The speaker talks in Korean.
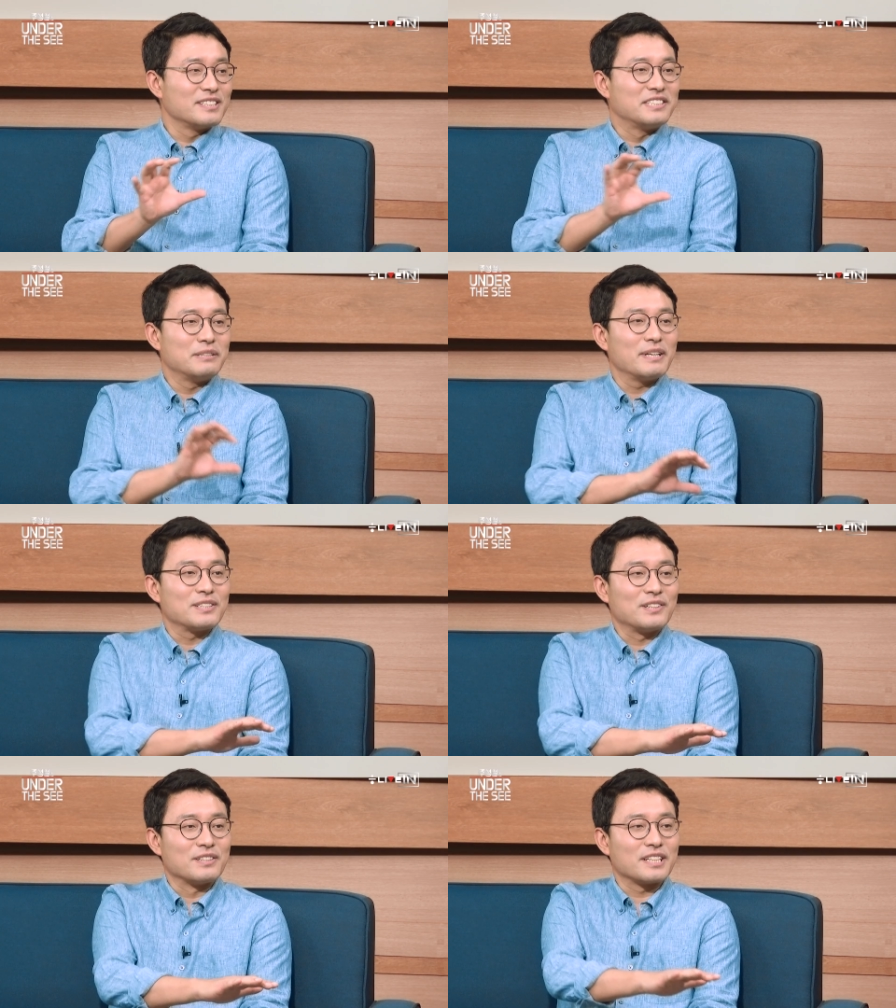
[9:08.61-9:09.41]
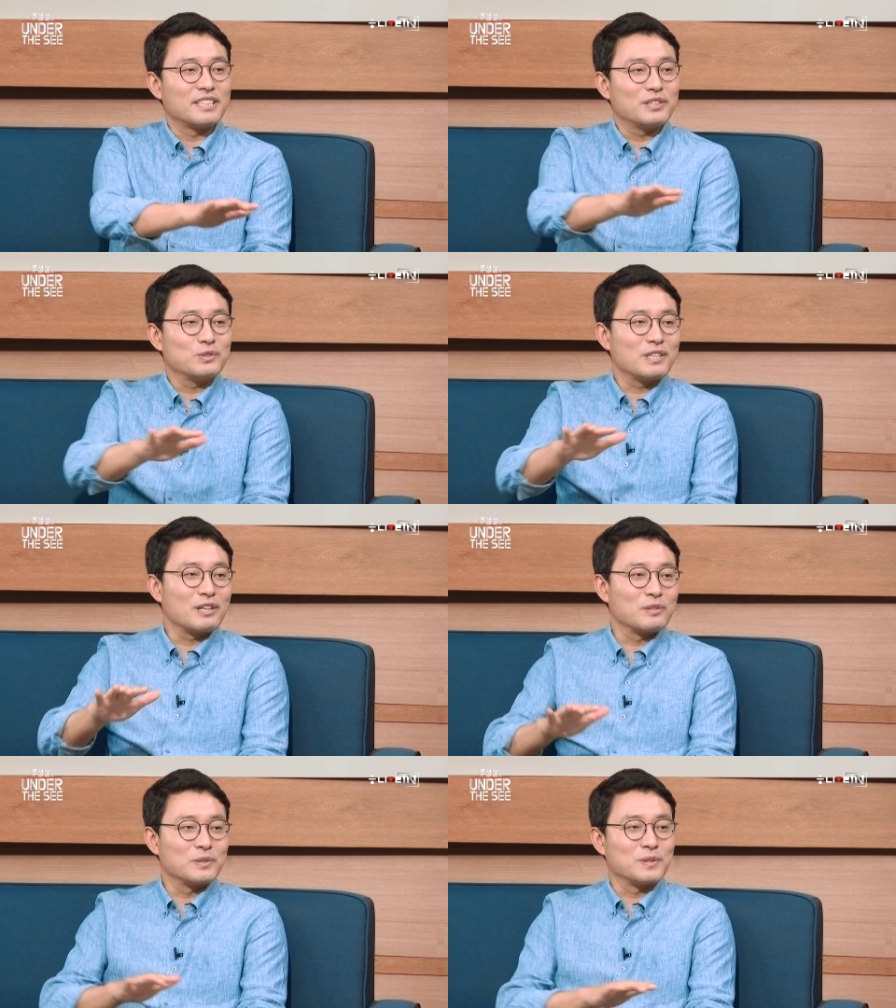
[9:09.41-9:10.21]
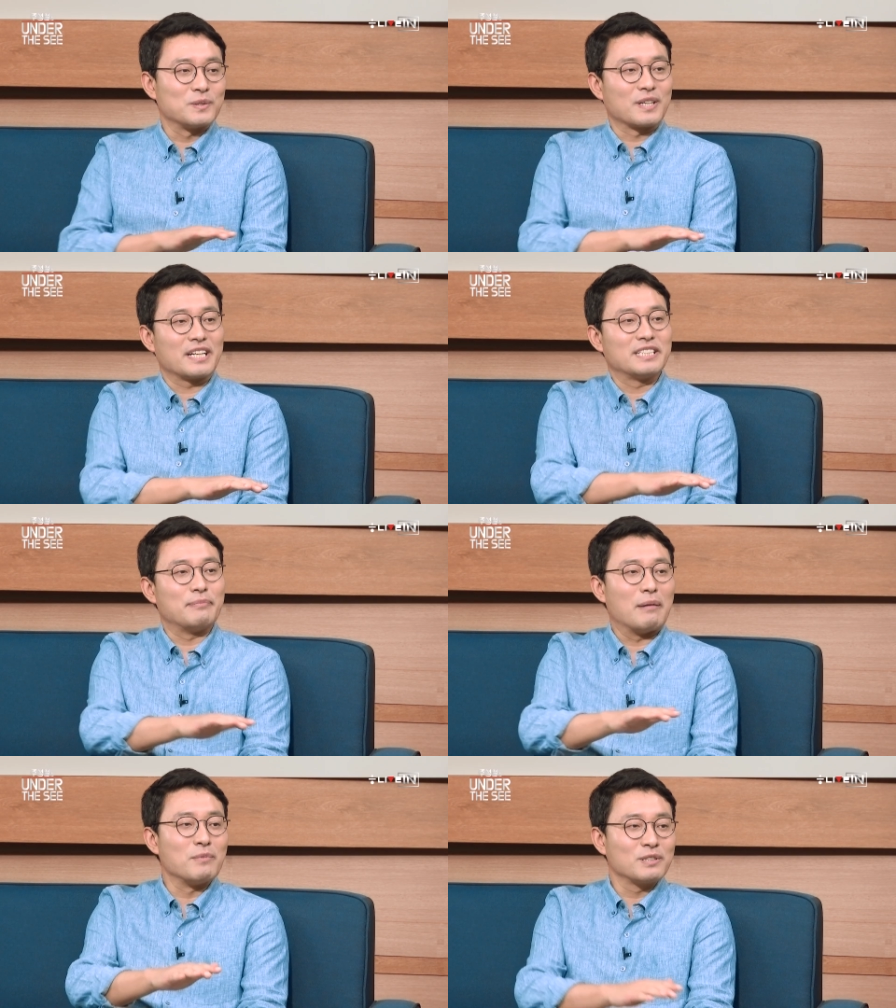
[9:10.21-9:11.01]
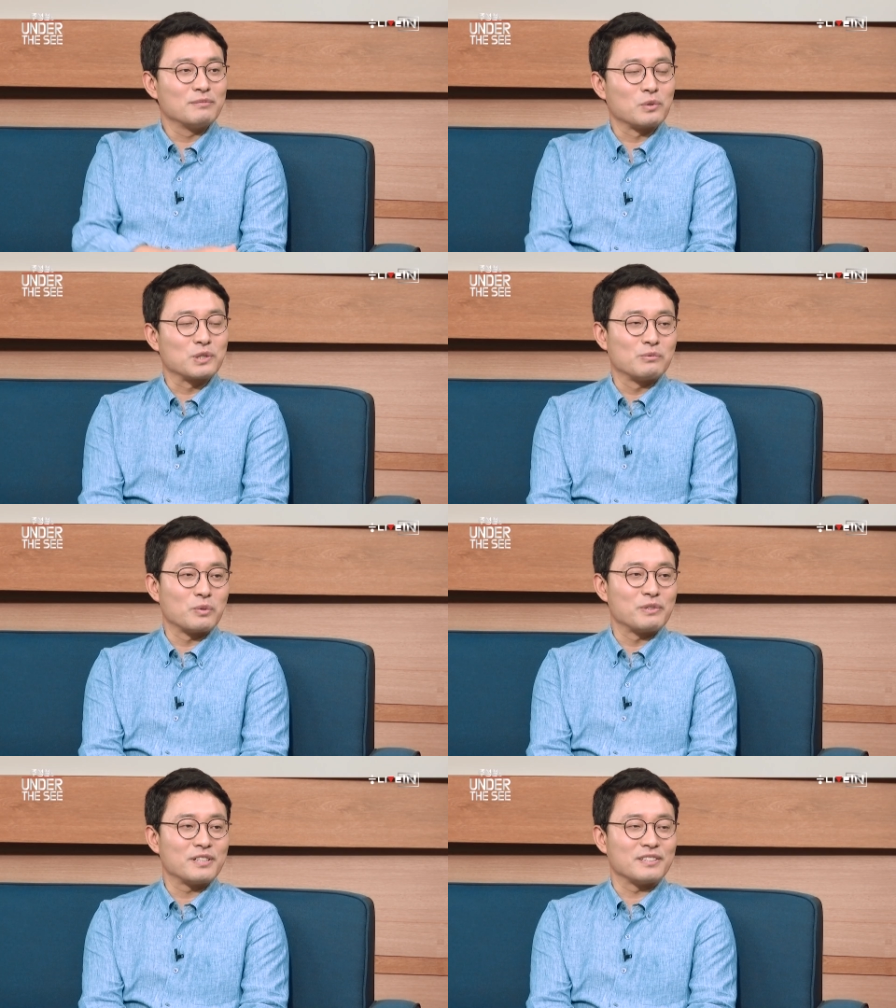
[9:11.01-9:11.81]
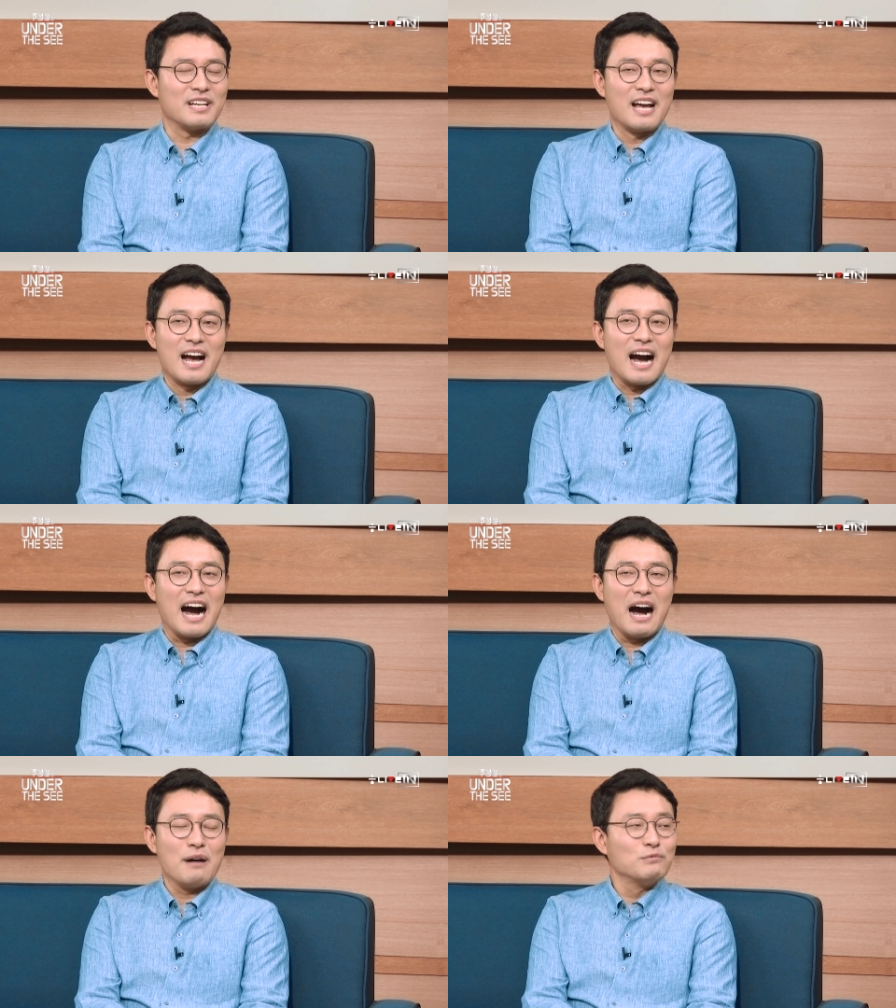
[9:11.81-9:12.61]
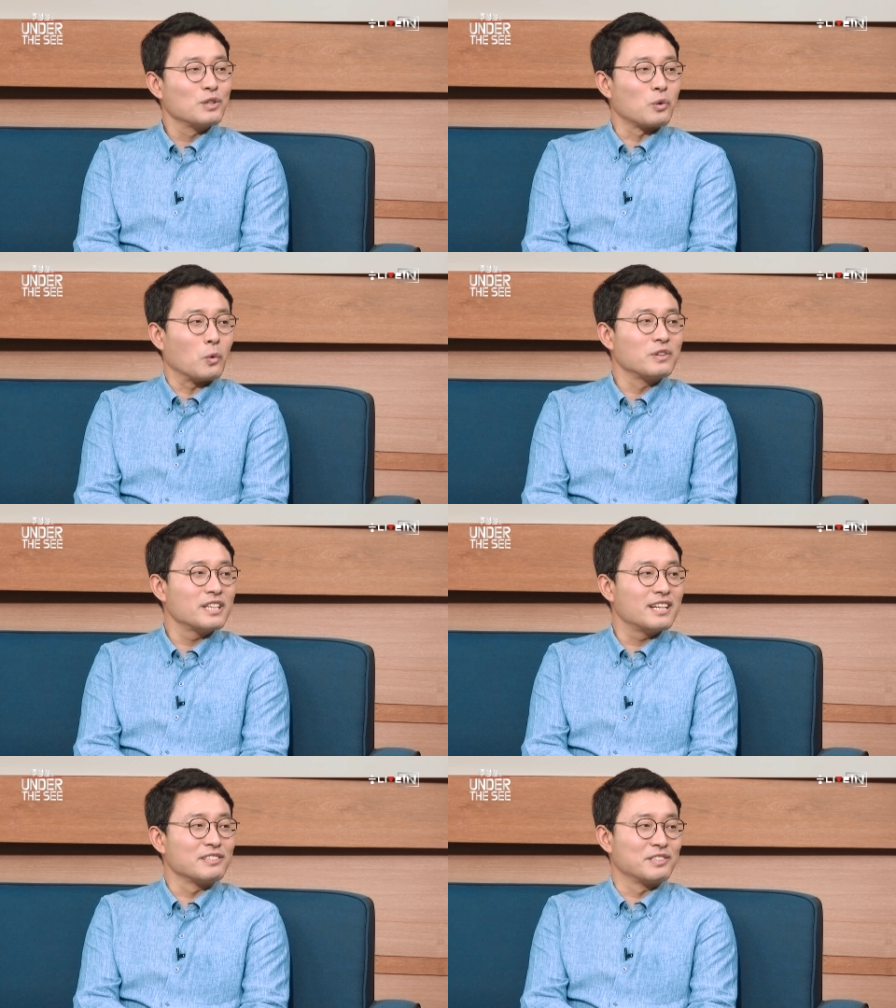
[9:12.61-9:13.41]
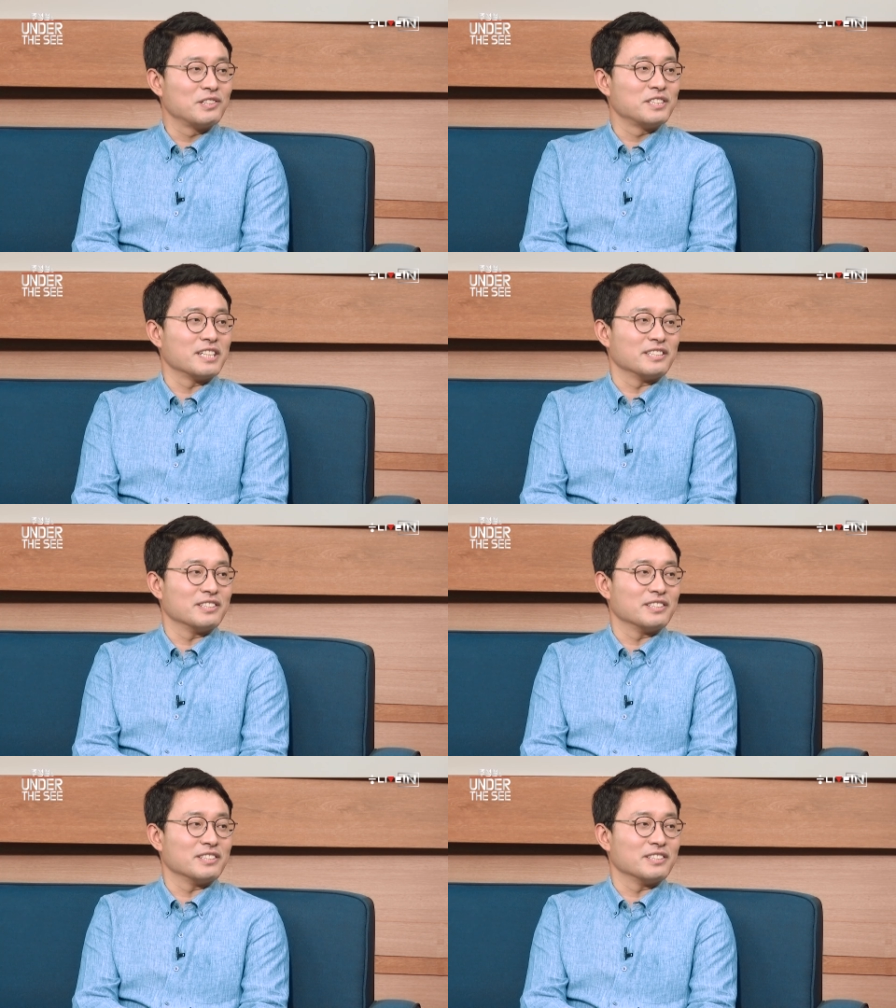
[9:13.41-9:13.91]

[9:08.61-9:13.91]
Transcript: 그 집에서 식구들하고 같이 밥 먹는 모습을 보면 아무런 온기가 느껴지지 않아요.